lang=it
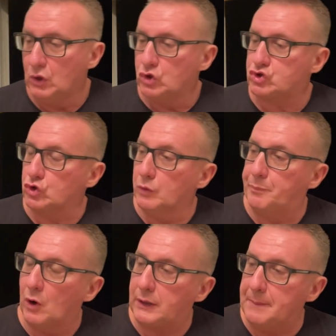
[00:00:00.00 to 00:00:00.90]
Sono
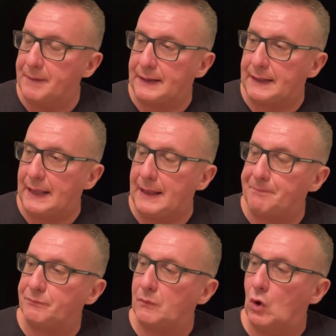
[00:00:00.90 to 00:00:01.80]
pochi
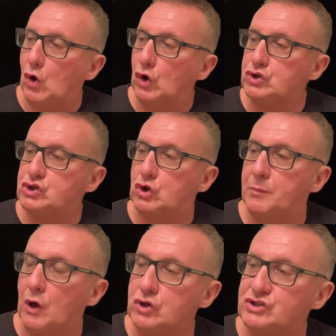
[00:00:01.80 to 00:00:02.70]
perché oggi
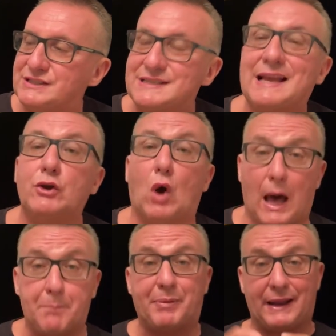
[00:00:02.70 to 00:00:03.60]
come oggi si stanno
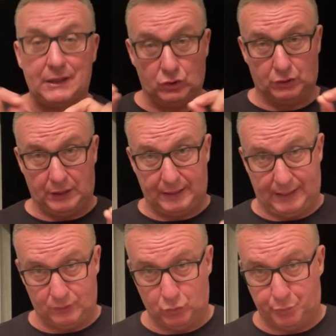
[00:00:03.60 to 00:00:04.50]
aprendo delle
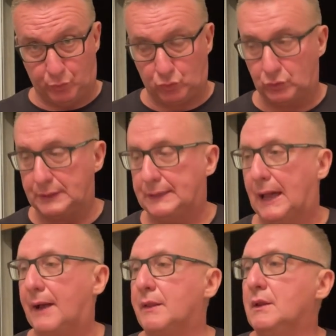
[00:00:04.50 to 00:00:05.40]
grandi
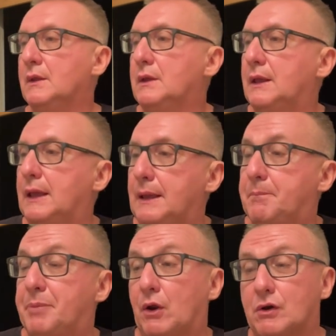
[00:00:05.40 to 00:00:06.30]
opportunità, eh,
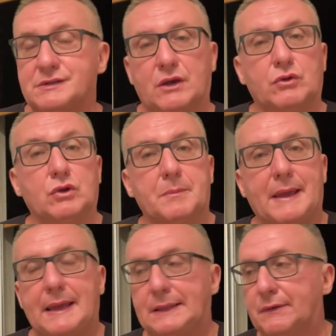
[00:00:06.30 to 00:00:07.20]
però secondo
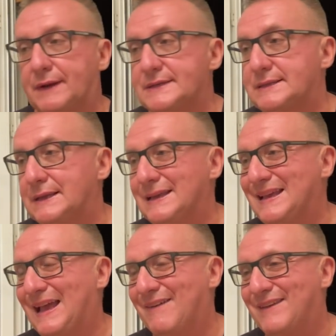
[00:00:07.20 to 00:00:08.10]
me dovresti
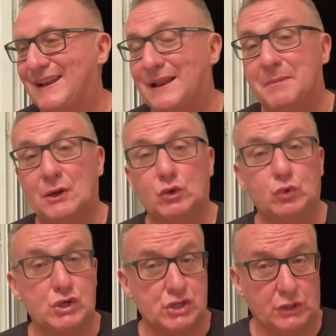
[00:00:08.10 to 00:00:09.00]
averne almeno
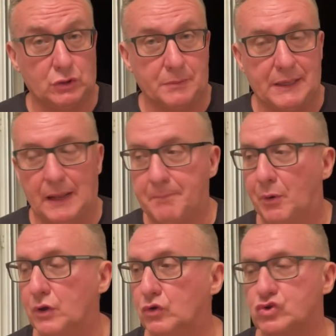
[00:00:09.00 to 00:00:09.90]
200.000,
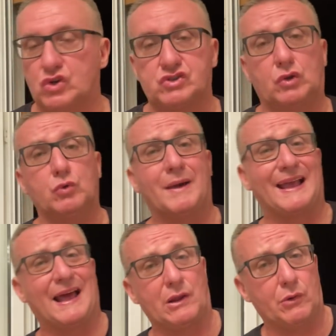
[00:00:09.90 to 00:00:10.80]
poi non so se tu
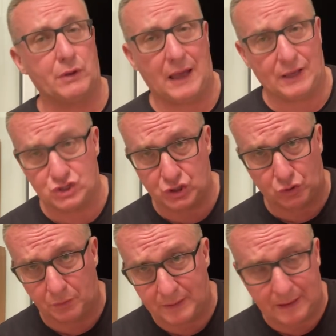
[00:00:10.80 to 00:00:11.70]
magari hai
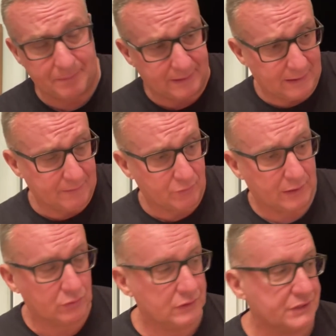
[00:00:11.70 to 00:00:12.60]
100.000 perché hai
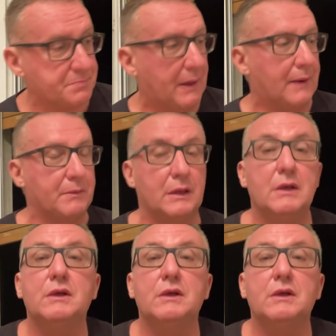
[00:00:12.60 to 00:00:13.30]
lavorato di risparmi,